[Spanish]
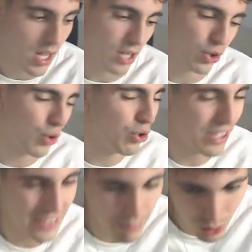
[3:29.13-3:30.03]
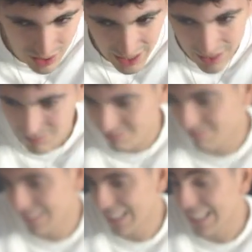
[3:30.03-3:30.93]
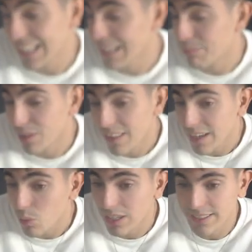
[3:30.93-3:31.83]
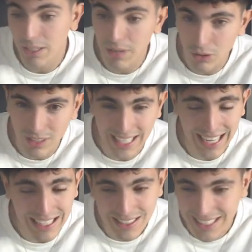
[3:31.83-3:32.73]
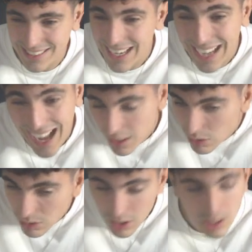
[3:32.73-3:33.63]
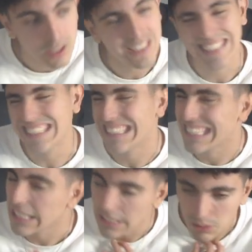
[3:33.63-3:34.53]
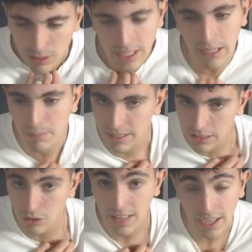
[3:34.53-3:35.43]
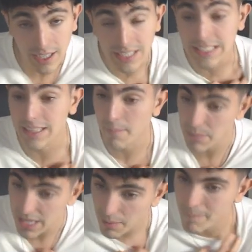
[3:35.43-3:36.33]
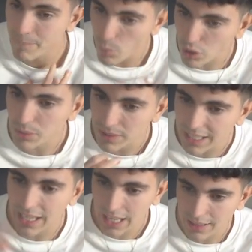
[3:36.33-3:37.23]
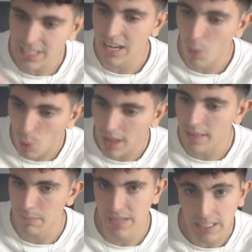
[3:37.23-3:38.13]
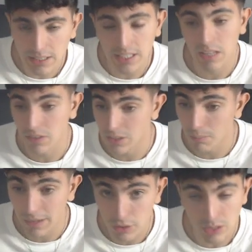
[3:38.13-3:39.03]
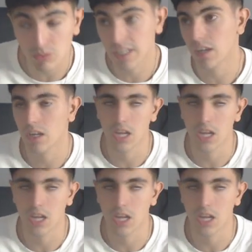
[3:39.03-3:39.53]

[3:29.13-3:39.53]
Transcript: todo lo que te aporta, mm, es que le puedes dar cualquier balón que él te saca algo, increíble el partido de Ángel y también muy bien el Adi en la jugada del penalti que le filtra un balón y tú dirás, es